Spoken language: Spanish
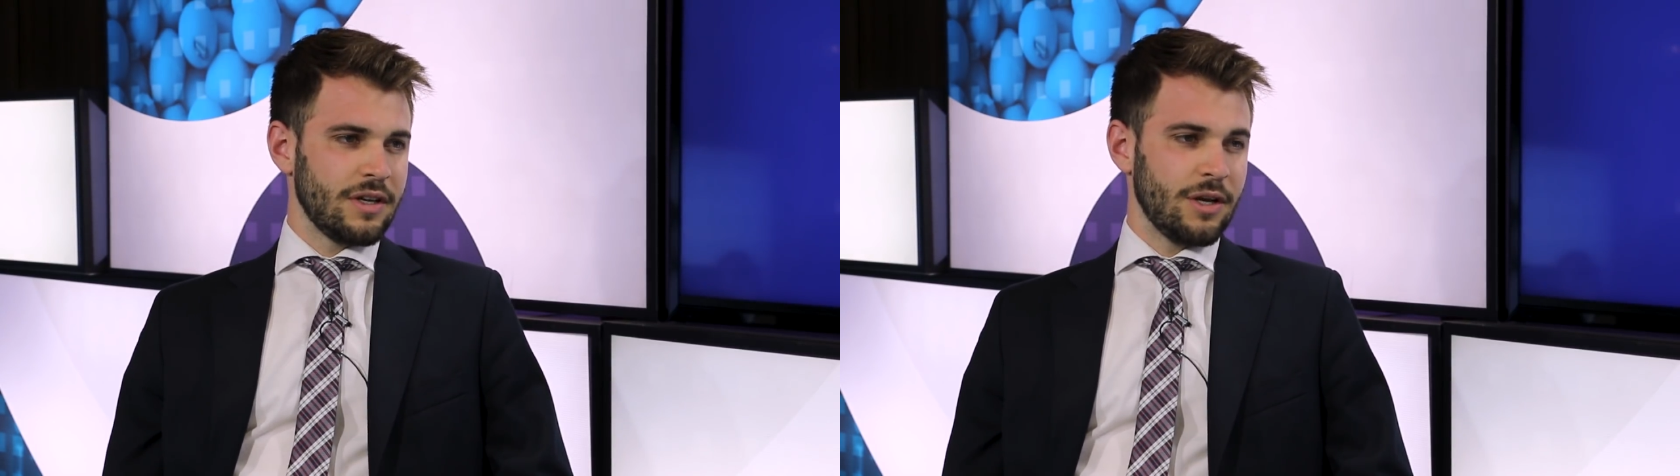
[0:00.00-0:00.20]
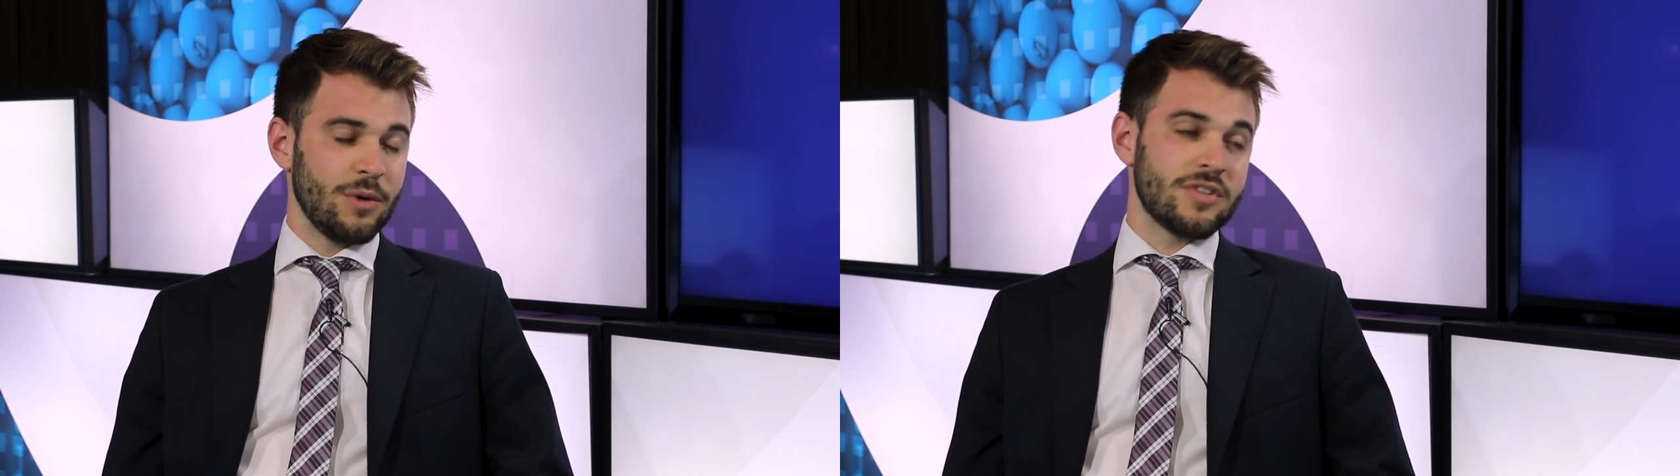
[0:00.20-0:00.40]

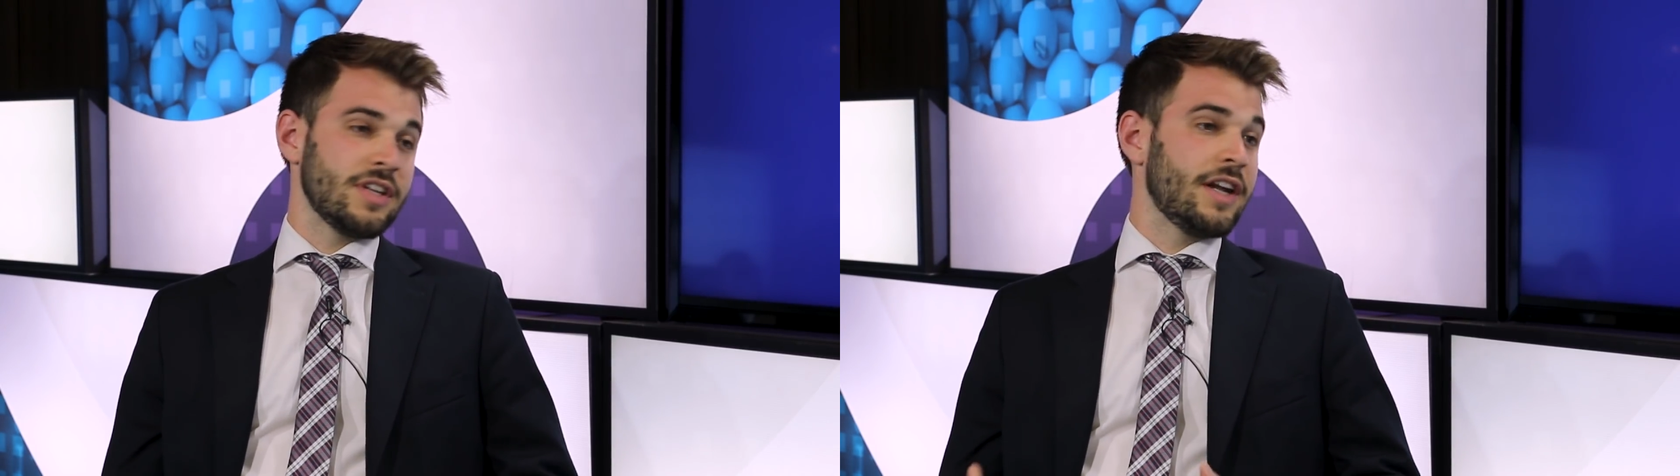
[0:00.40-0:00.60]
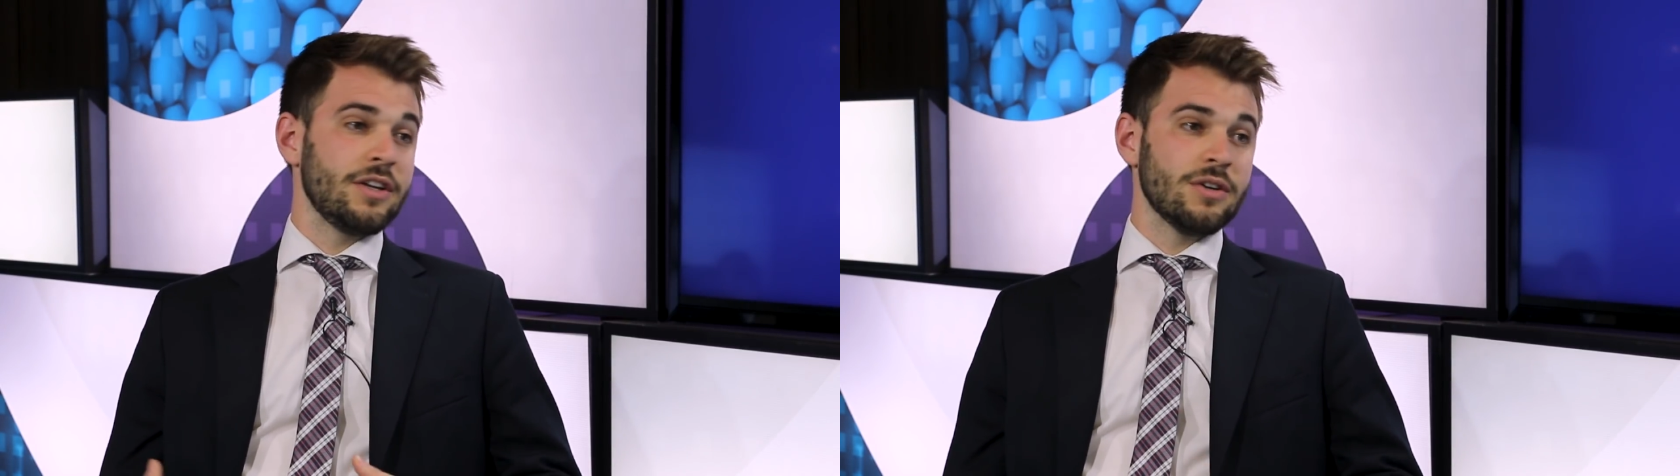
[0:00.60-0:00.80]
en un
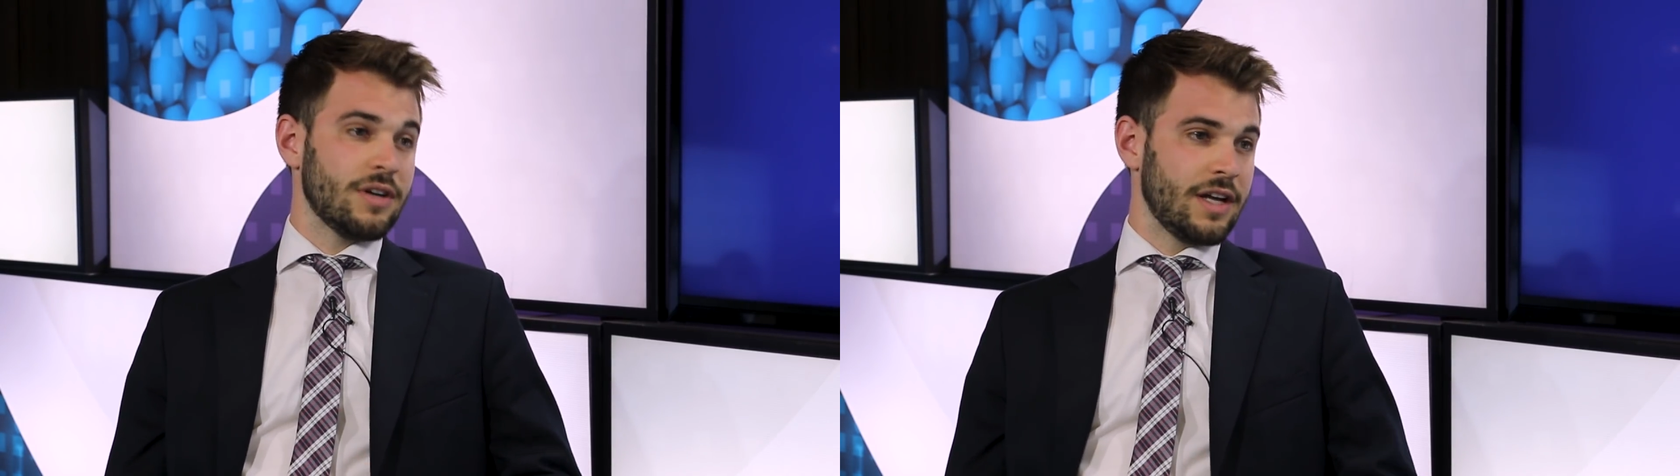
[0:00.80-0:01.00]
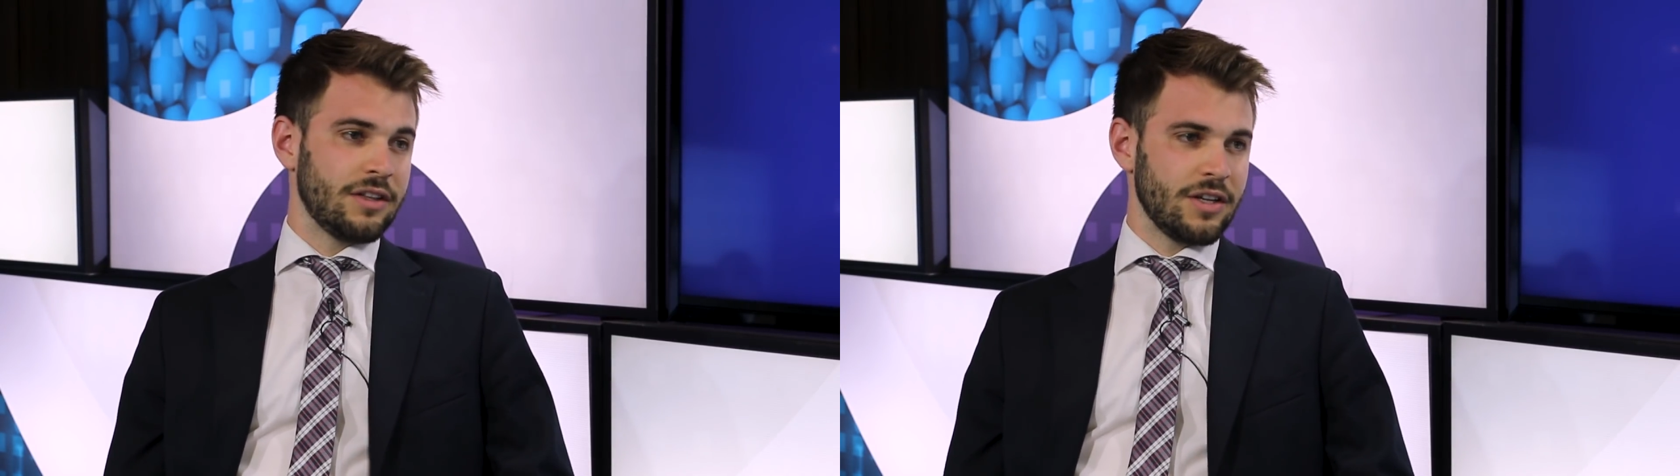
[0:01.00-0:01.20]
escenario
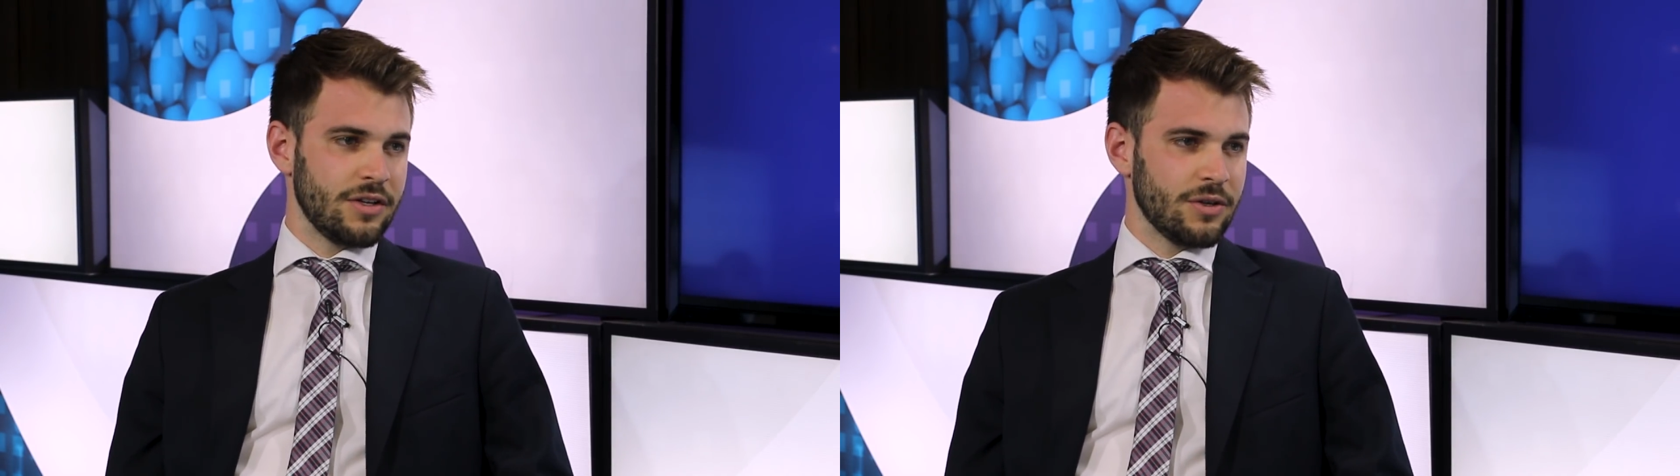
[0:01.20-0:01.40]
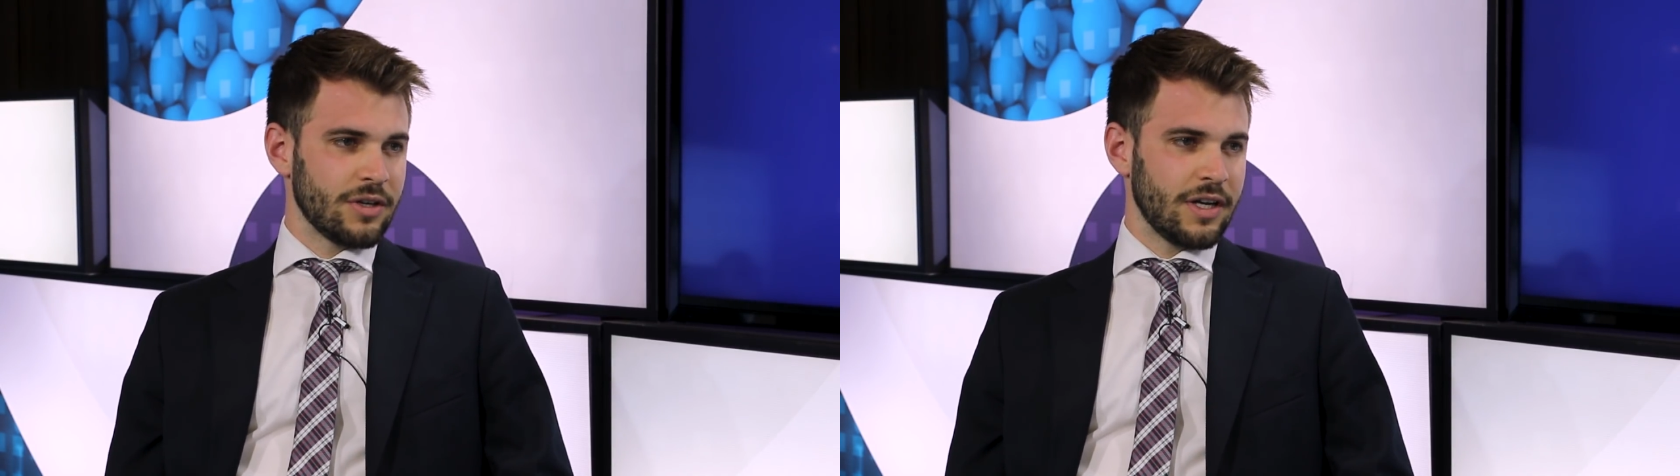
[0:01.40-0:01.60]

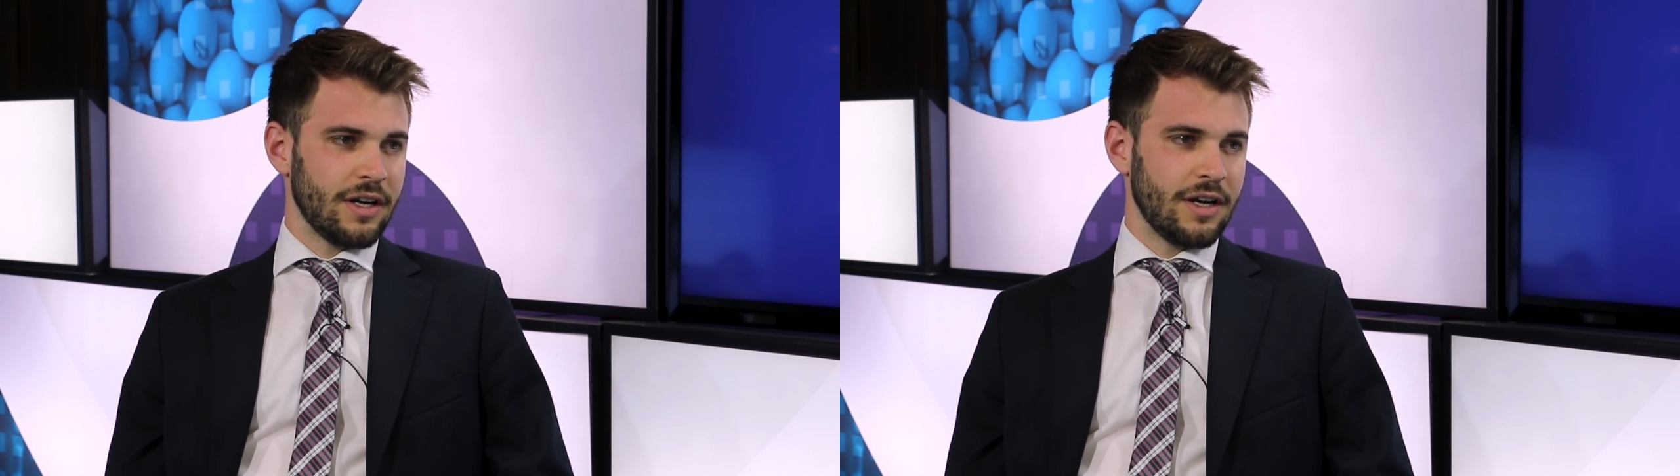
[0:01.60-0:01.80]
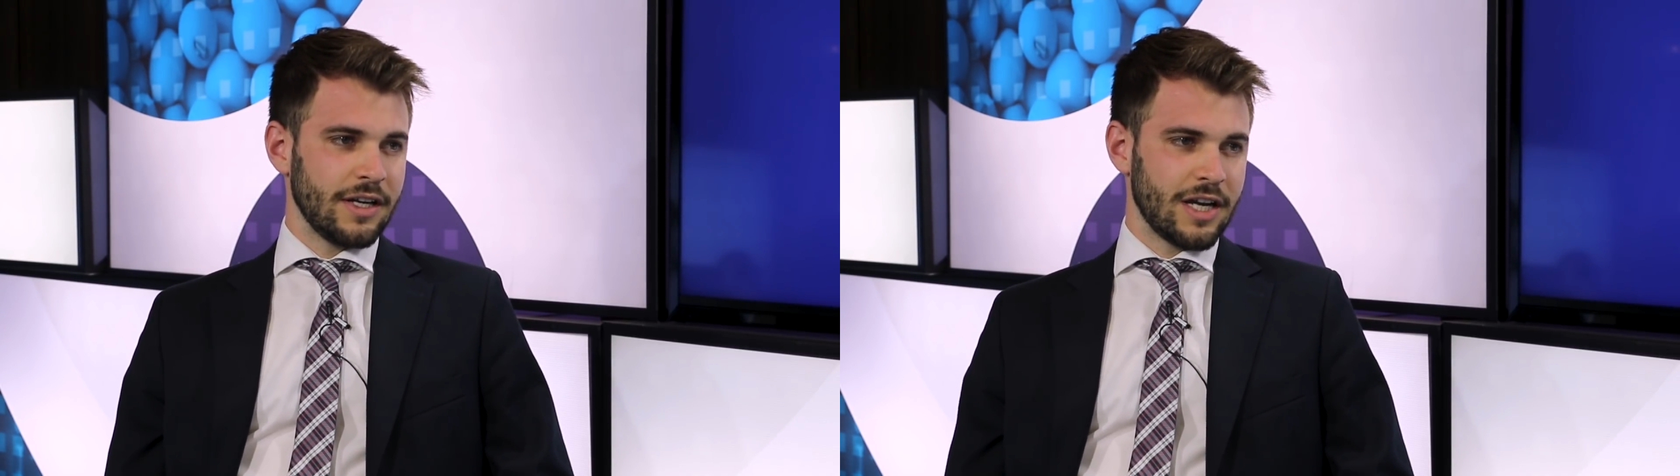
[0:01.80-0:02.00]
anterior
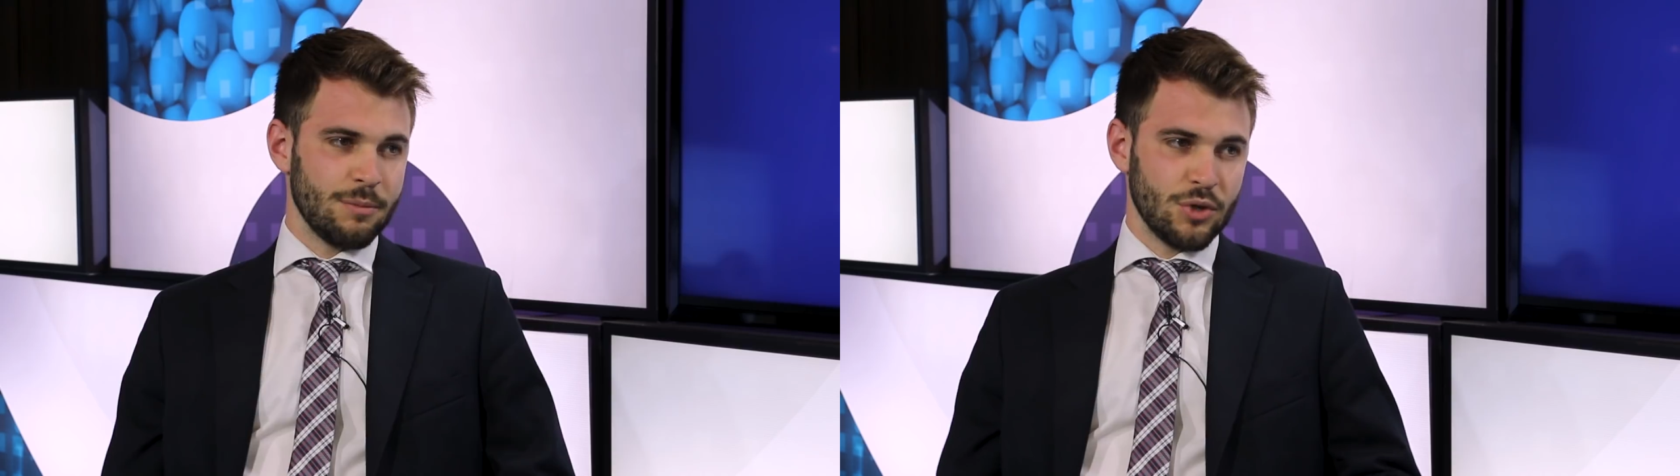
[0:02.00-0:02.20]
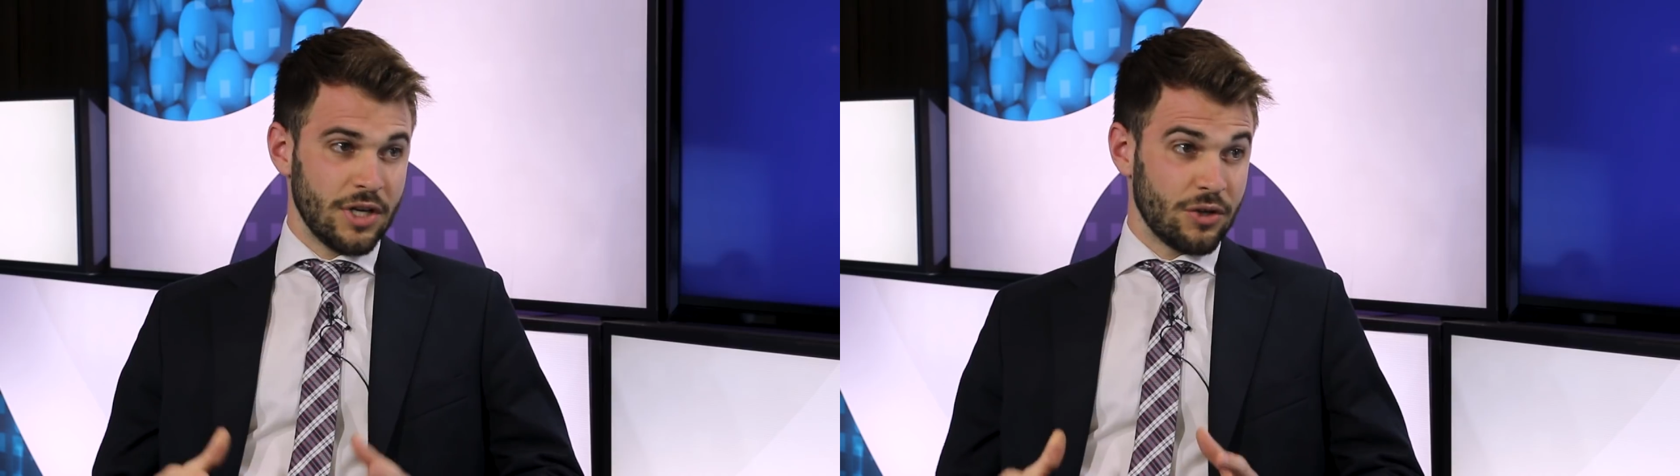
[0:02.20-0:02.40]
al cambio de